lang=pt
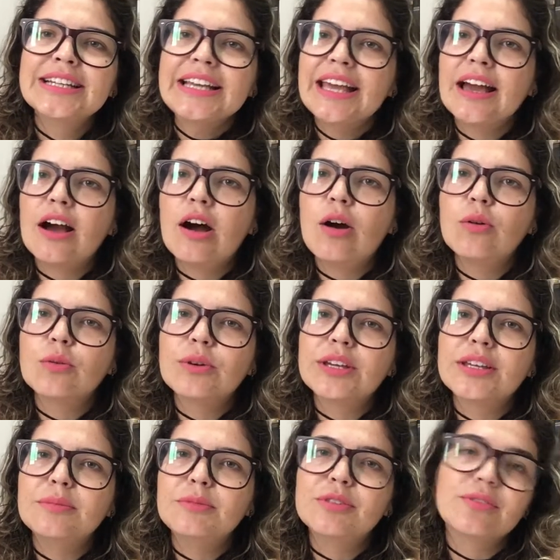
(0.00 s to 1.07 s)
que é algo
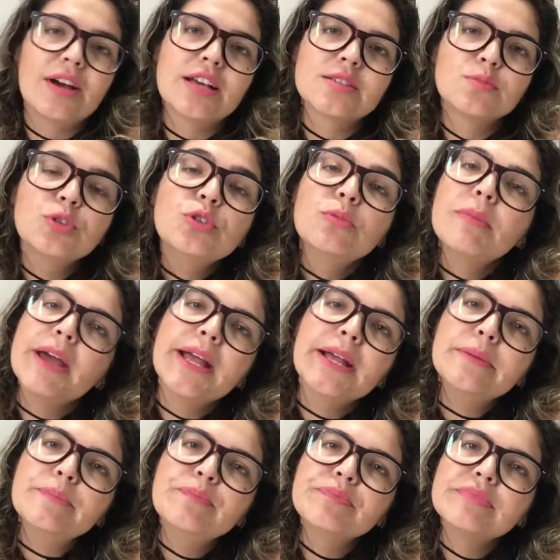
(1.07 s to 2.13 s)
que me faz muito bem
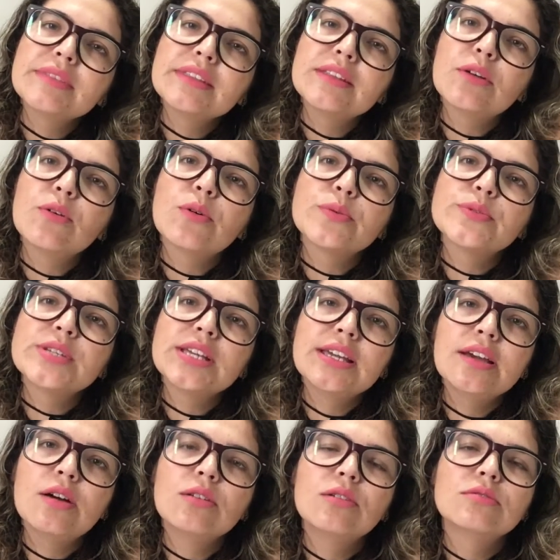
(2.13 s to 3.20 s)
então consegui
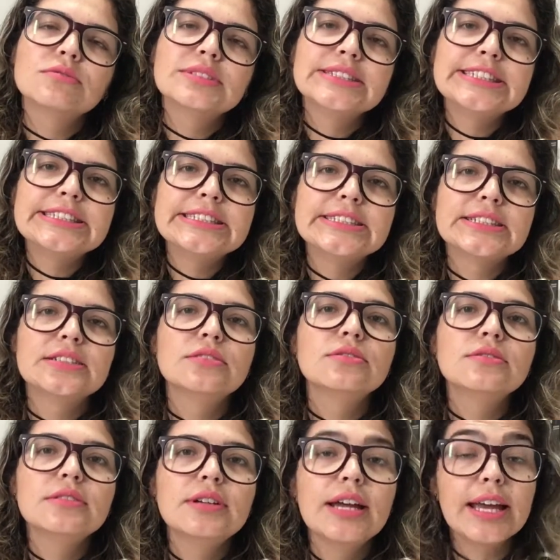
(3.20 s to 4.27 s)
ao longo desse ano
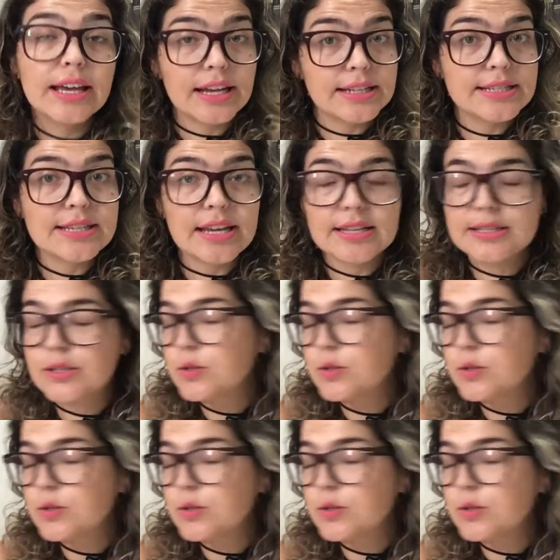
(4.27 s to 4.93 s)
realizar esse